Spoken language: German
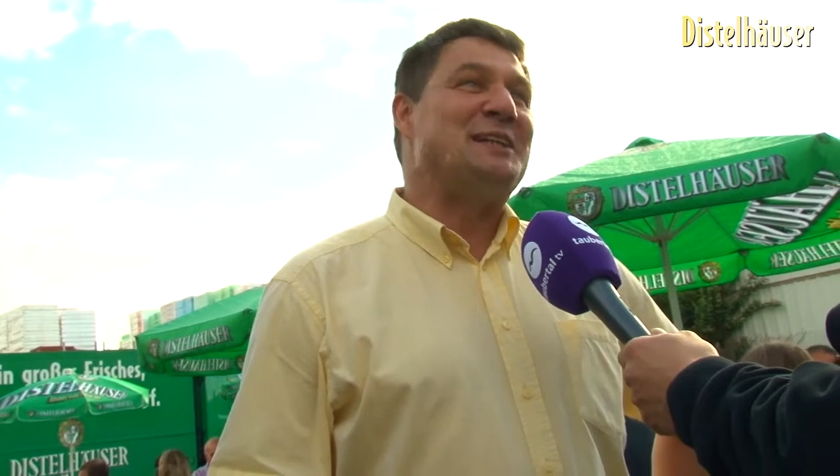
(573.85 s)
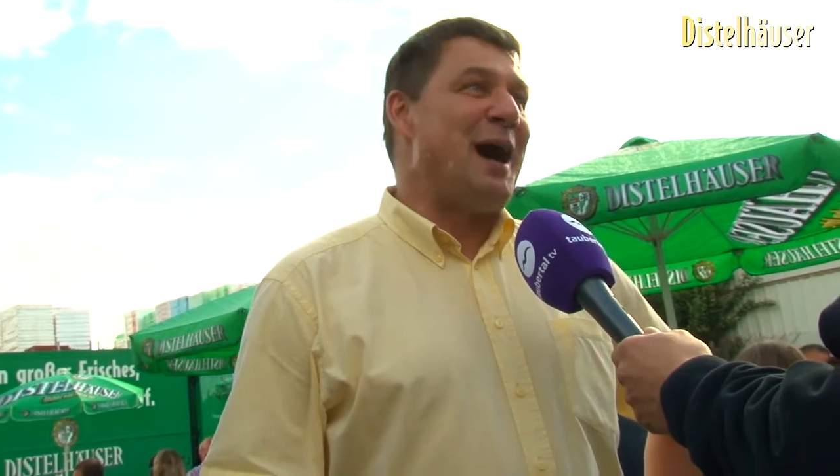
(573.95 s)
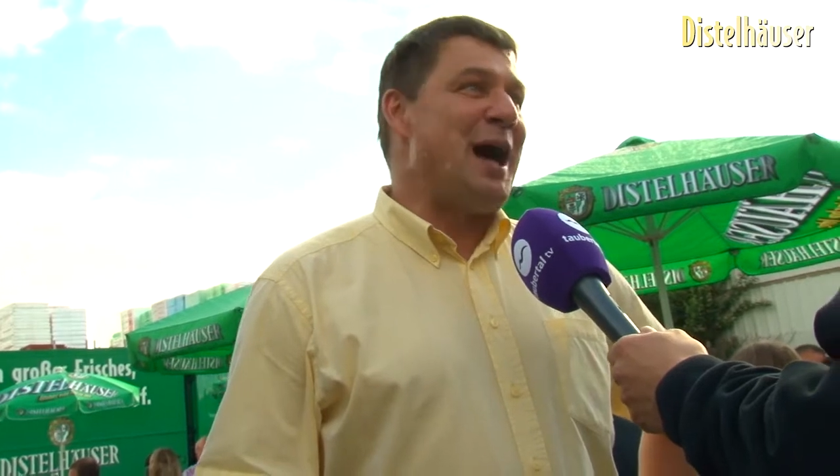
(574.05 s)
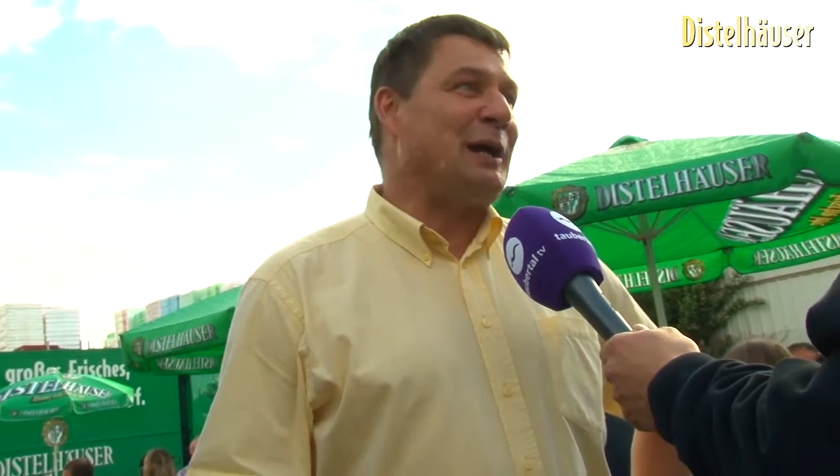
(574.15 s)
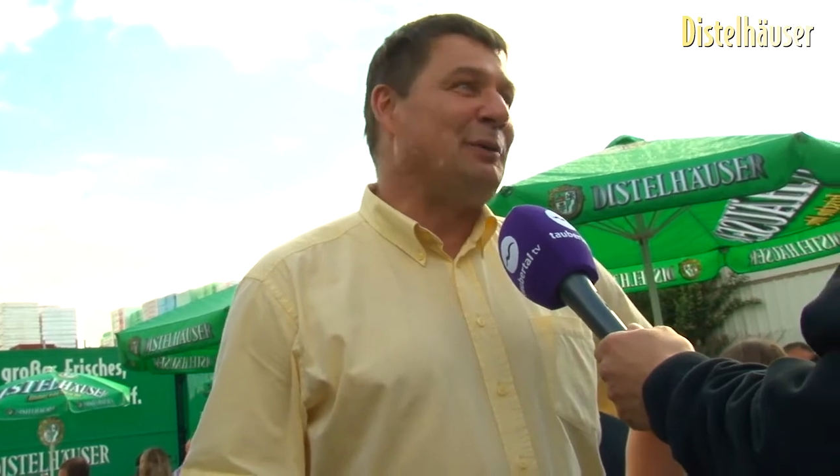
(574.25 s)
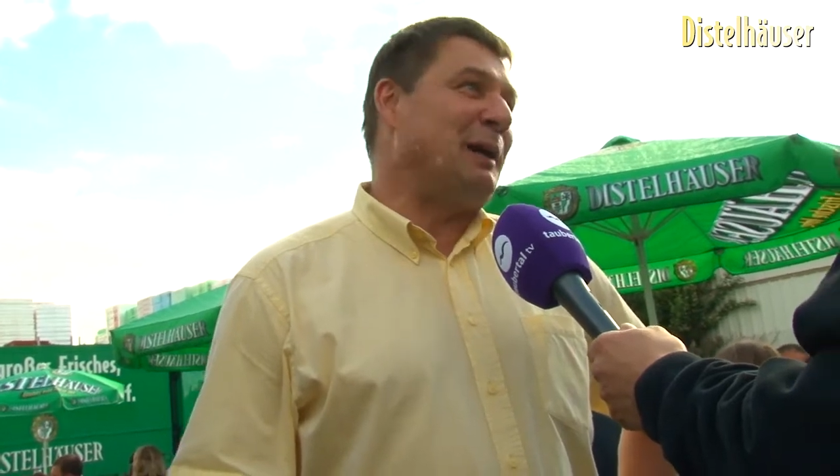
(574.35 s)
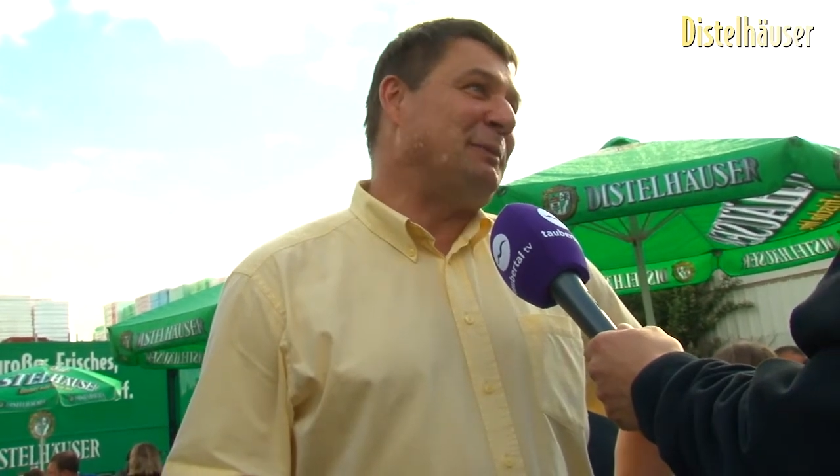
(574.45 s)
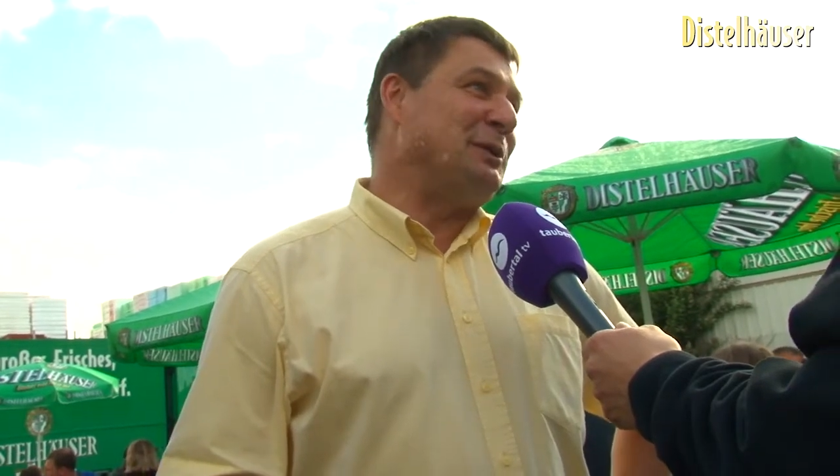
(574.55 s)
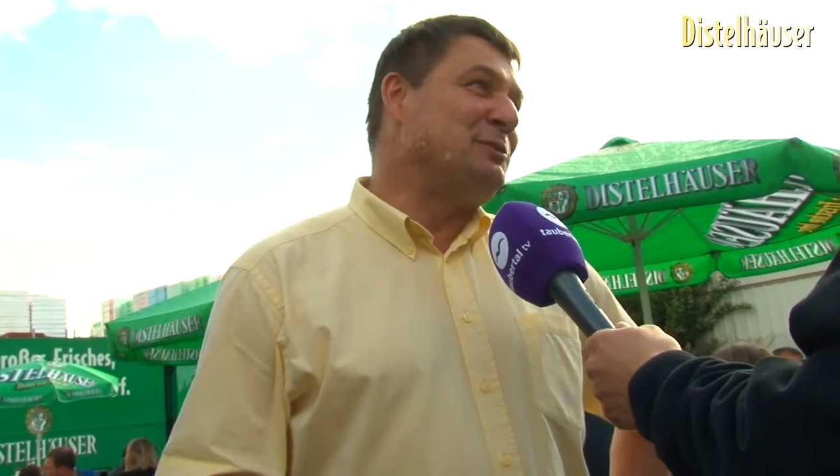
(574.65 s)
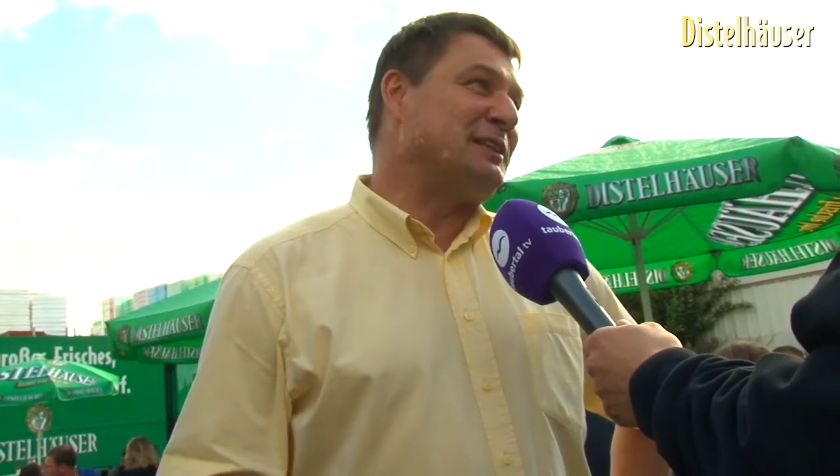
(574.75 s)
Lager und
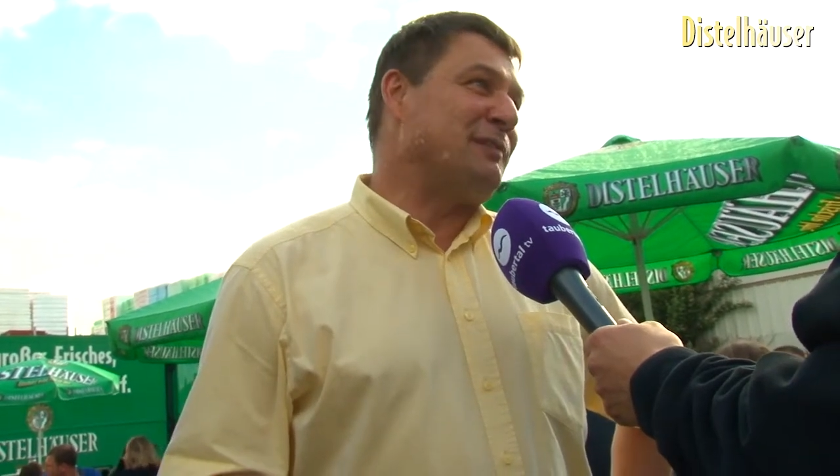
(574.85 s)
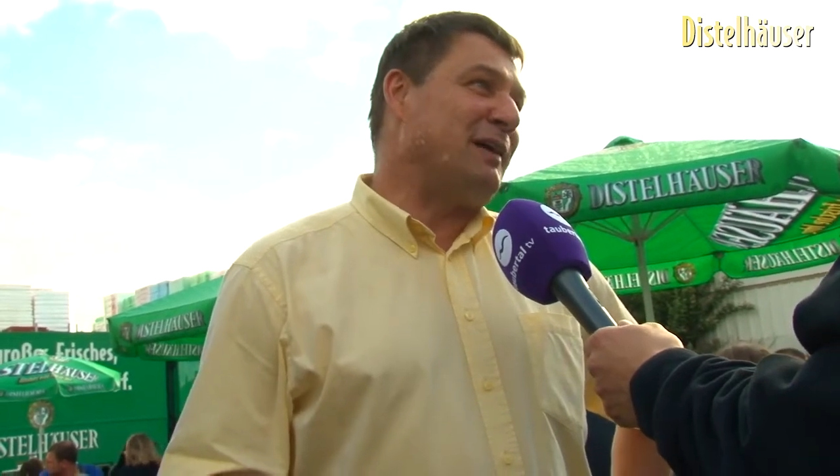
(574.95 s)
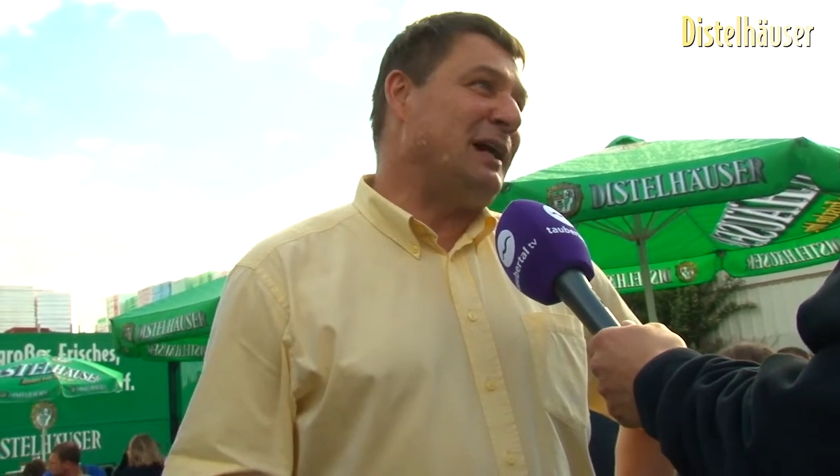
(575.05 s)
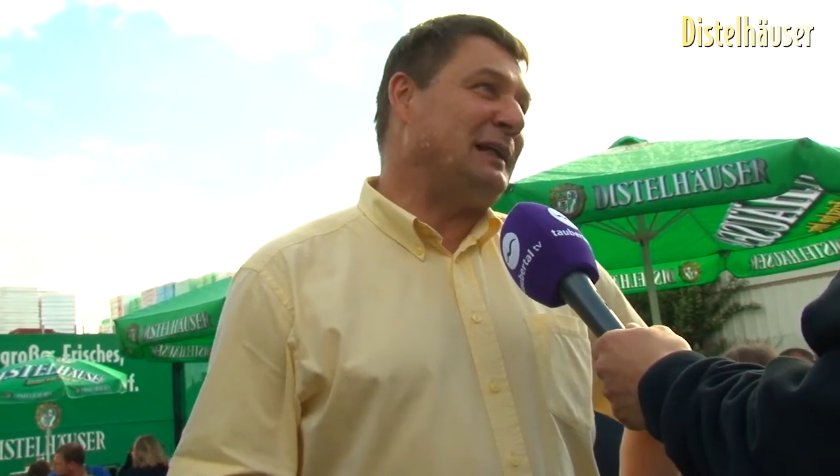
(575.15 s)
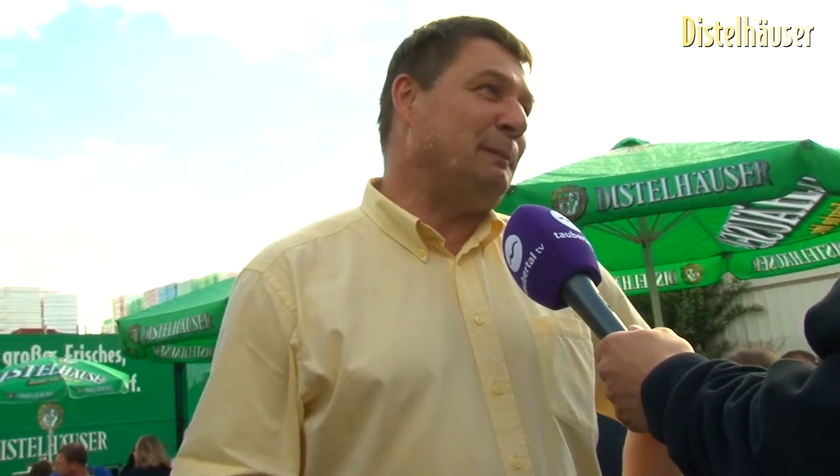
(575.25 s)
habe die Jungs gefragt,